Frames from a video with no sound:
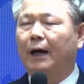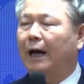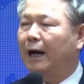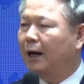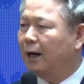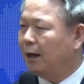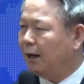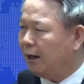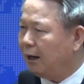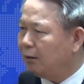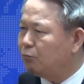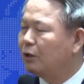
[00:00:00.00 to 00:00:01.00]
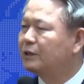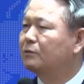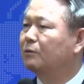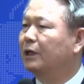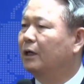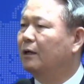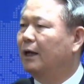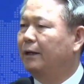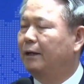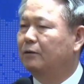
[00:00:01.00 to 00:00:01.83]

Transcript: 아무한테도 얘기를 안 해요.